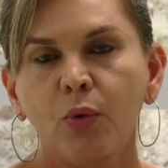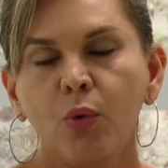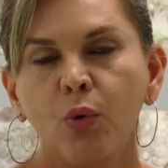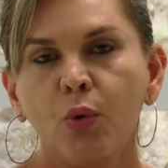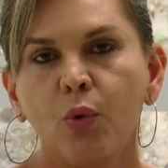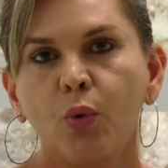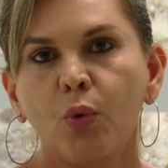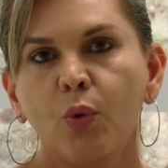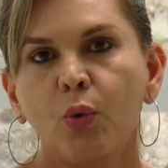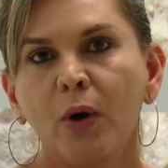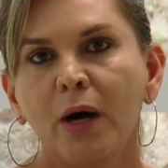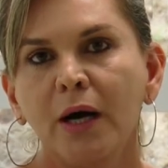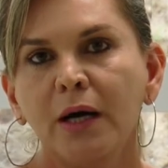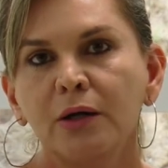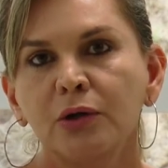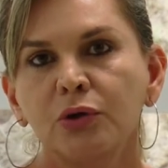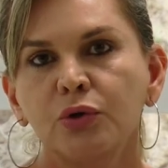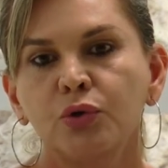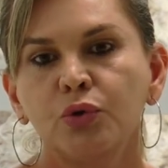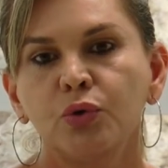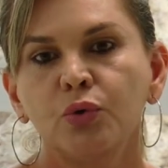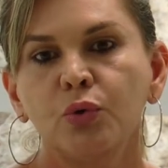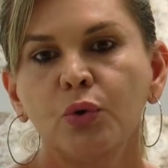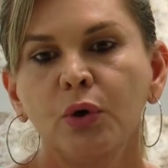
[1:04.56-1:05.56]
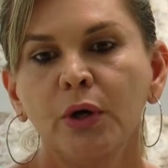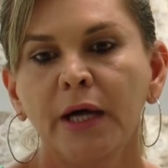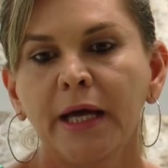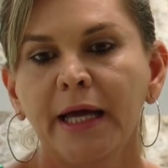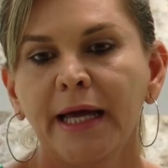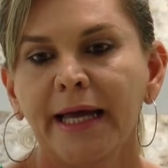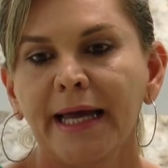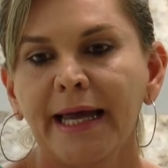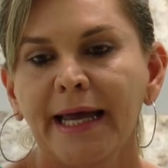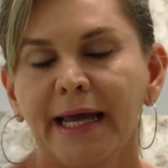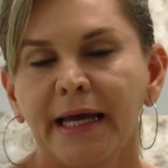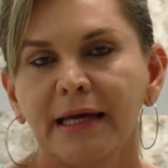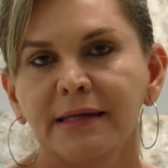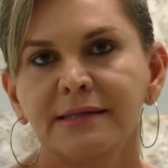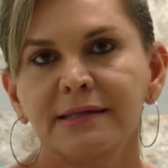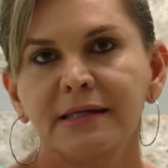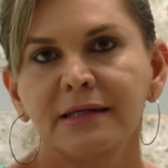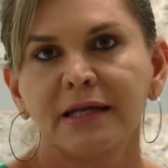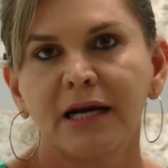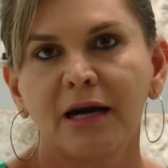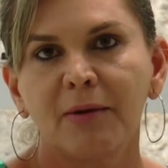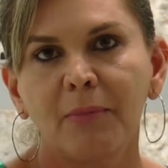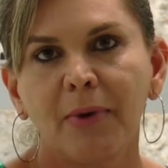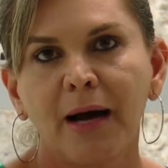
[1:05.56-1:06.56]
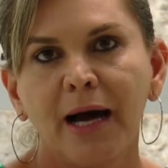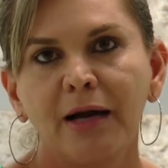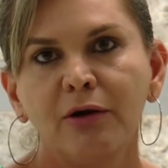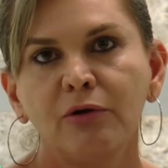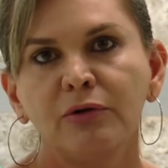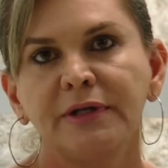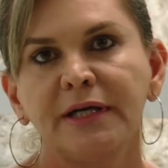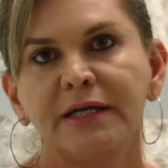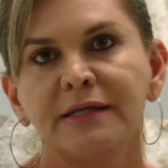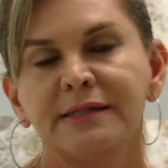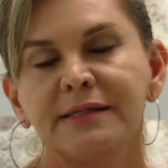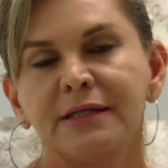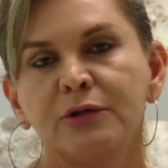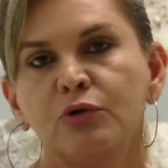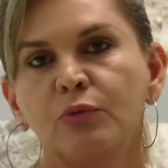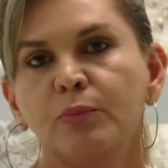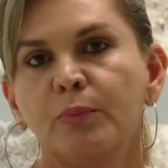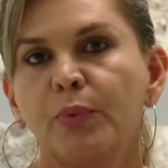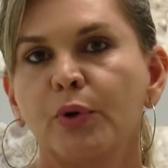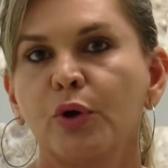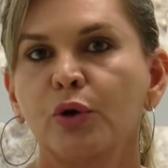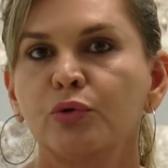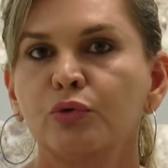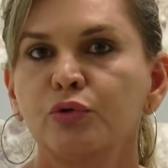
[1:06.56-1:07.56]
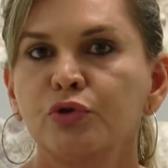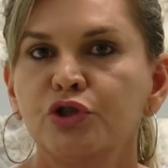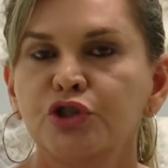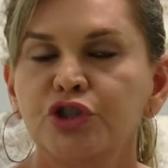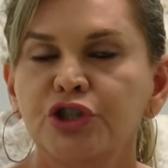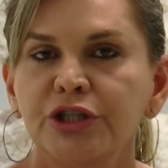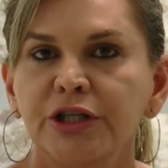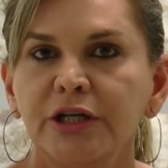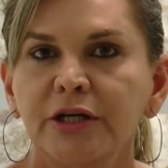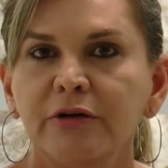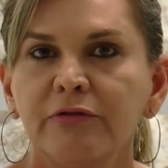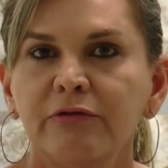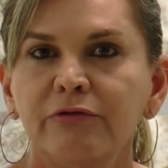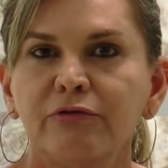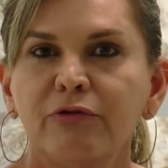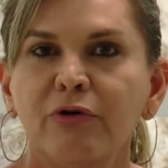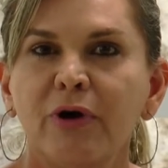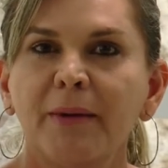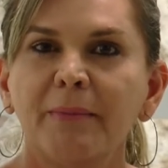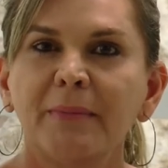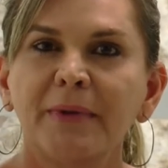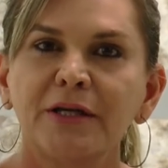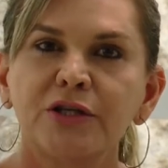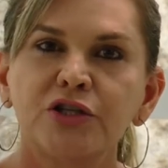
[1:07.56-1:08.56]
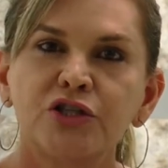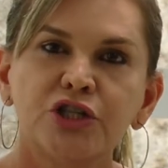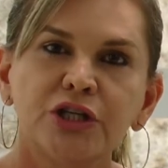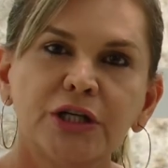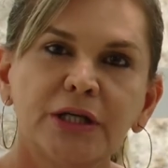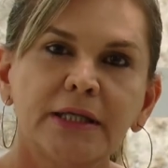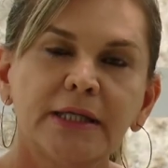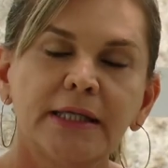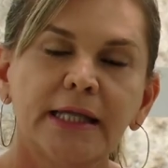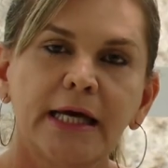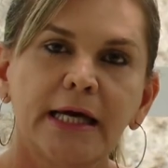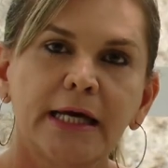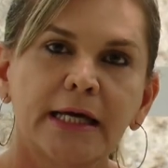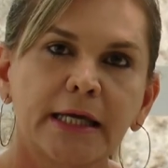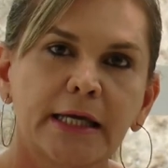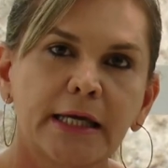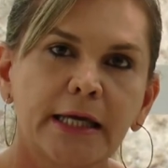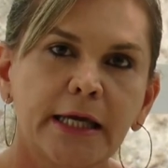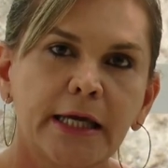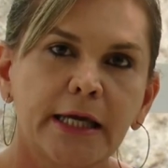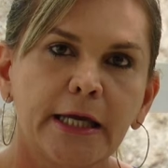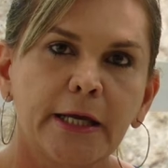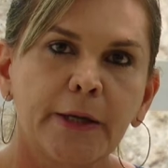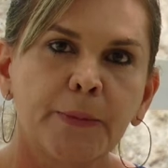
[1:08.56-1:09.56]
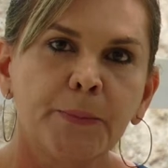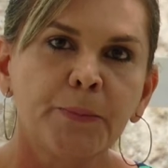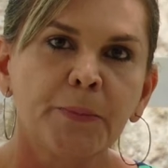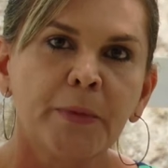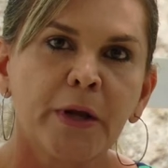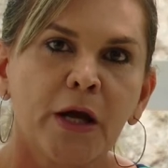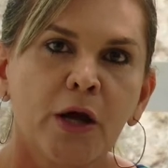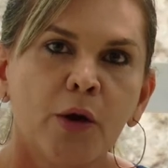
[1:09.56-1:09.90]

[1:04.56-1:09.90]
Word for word: o quanto esse trabalho tem sido produtivo à medida que